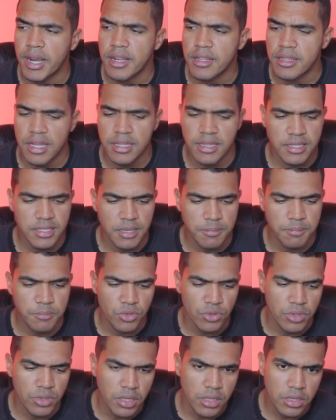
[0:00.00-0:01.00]
que tá
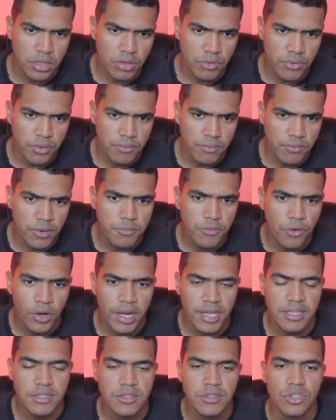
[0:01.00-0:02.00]
decepcionando, então vamos, vamos
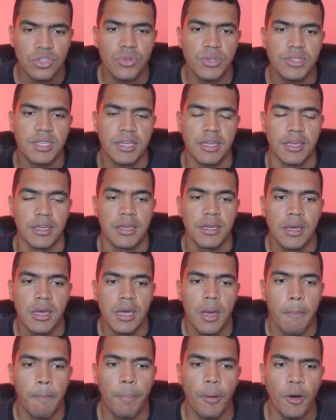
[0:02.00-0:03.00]
focar nesses dois aqui.
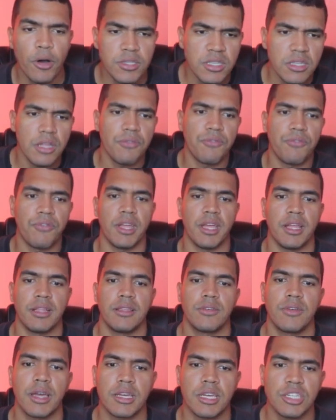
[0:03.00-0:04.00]
Pose de
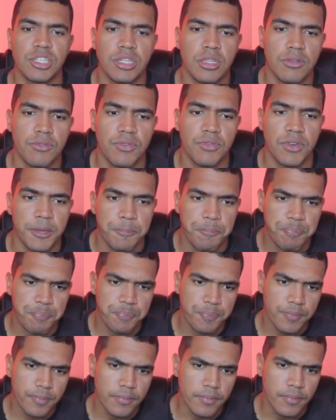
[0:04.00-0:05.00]
frente, o que é que a gente vê?
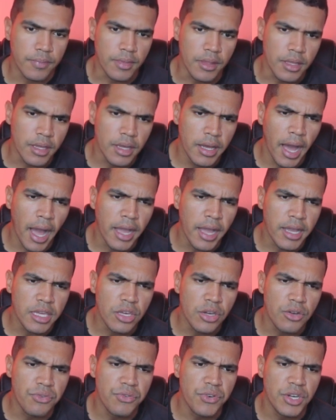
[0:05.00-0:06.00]

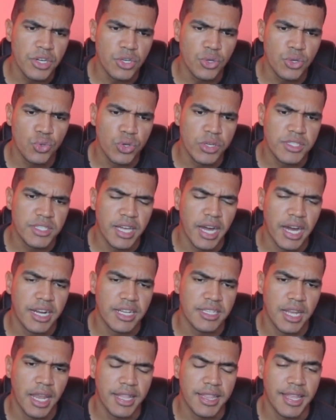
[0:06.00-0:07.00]
Aqui eu vejo dois
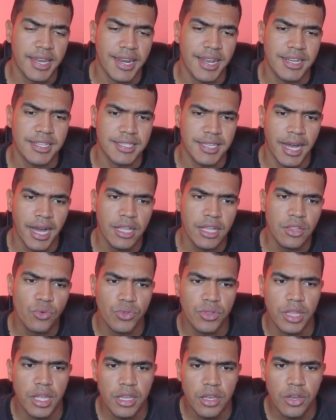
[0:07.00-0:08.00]
caras lateralizados,
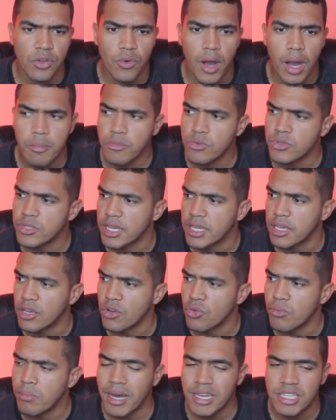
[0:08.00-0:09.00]
o Daniel Amos aqui
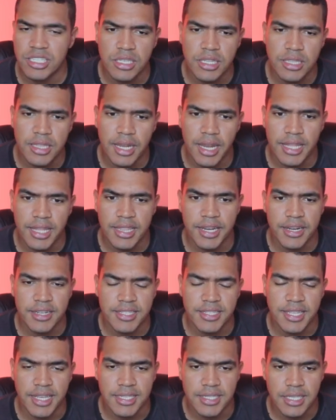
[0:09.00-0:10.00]
com bastante
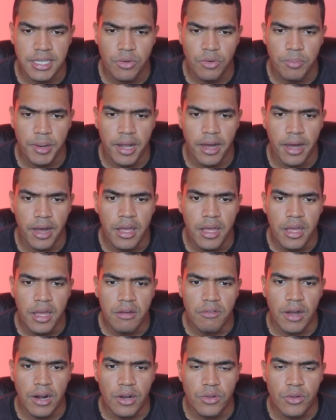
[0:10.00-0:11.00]
lateralização para
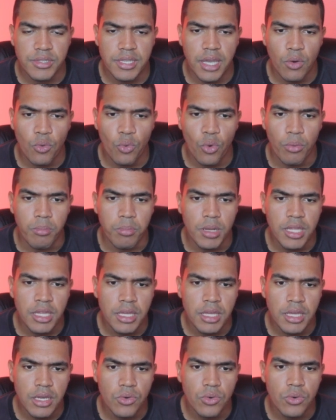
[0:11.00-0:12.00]
valorizar o
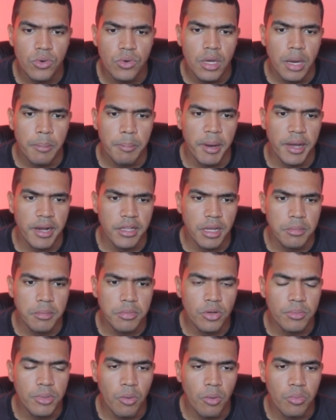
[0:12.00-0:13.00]
oblíquo, parede
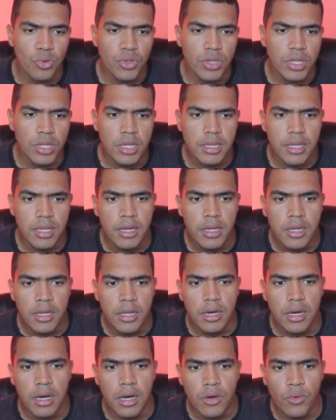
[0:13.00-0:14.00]
abdominal bonita.
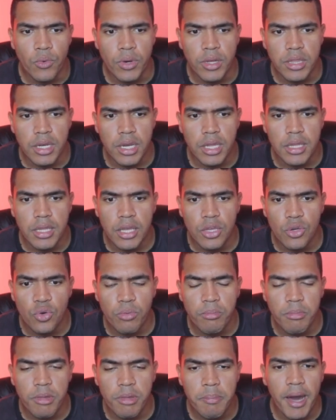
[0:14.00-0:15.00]
Uh, o Andrei
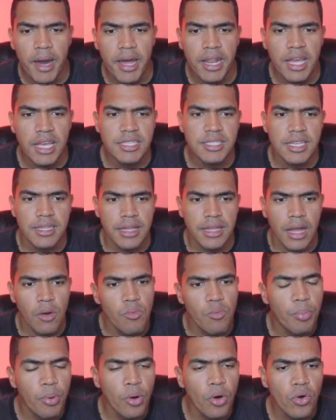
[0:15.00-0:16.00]
Deiu me parece estar tá
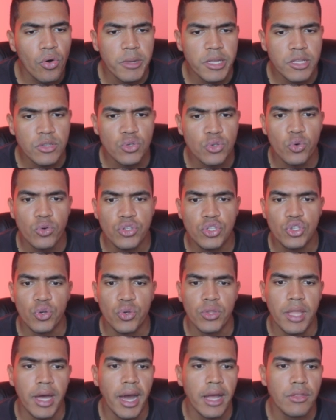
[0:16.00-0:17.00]
um pouco menos
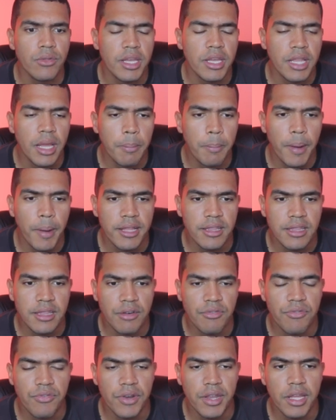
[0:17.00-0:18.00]
condicionado aí na parte
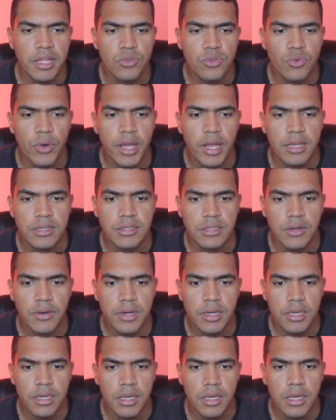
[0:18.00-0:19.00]
da frente com relação
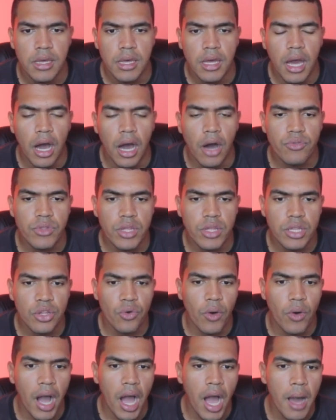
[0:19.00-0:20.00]
aqui ao
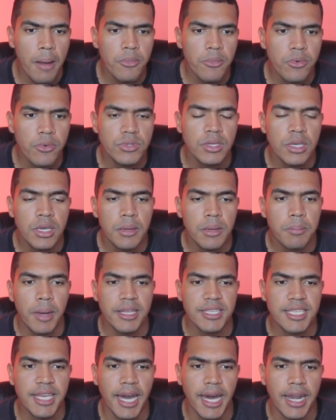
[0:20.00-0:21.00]
Daniel Amos.
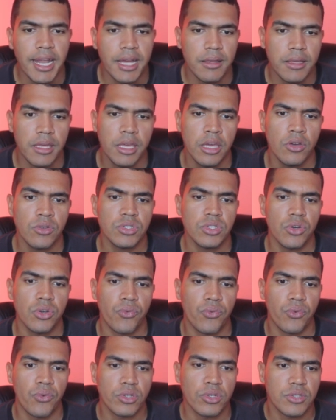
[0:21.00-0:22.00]
Mas cara, eu se eu
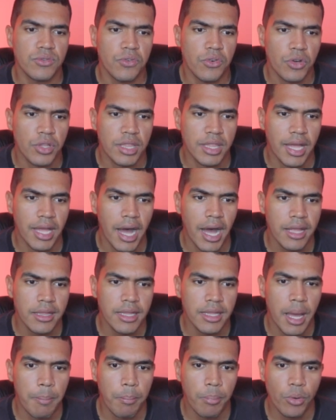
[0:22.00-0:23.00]
fosse votar
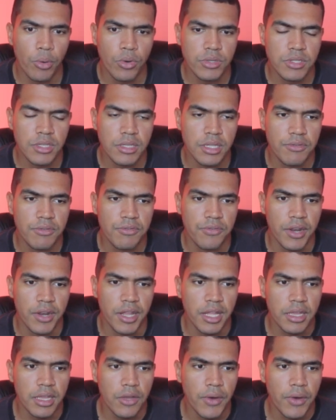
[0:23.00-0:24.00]
na pose de
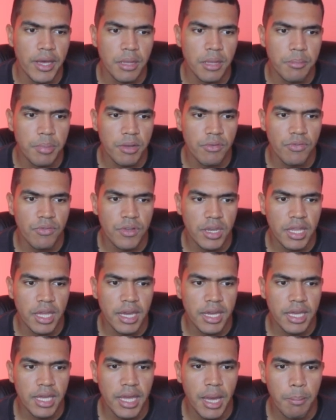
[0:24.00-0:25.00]
frente, eu ainda
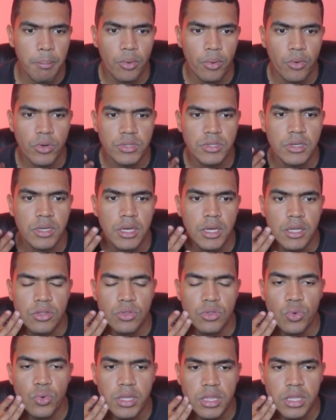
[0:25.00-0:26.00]
preferia aqui a pose
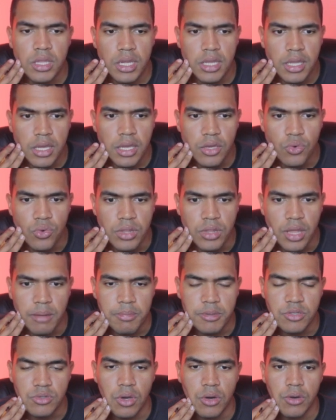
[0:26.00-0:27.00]
do Andrei Deiu, tá
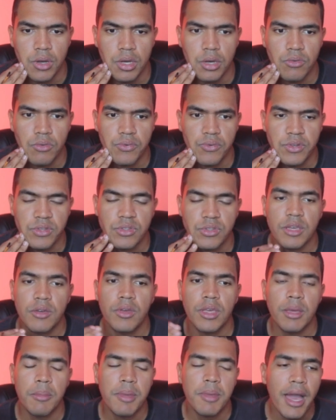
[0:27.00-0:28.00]
pessoal? É um físico que,
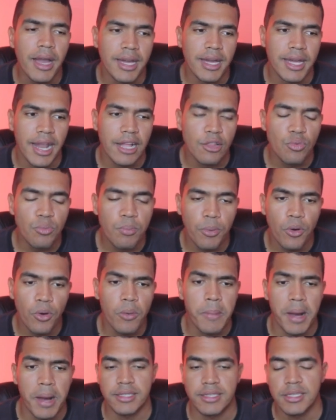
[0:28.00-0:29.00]
que, me agrada um
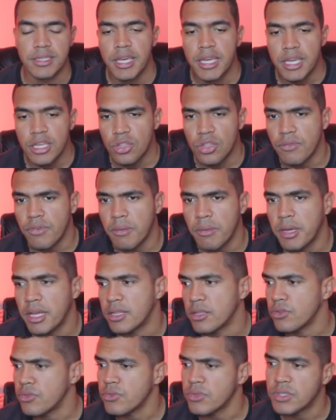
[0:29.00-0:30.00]
pouco mais. E
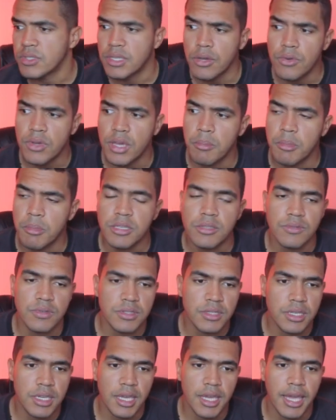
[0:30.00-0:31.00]
novamente, eu não sei o que a Men's
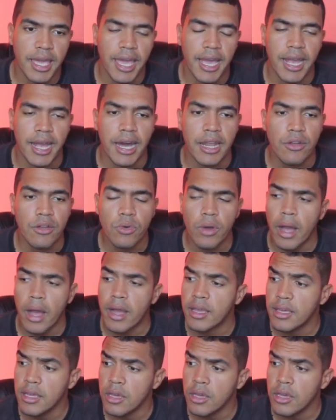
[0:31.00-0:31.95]
Physique quer, cara. Eu, aqui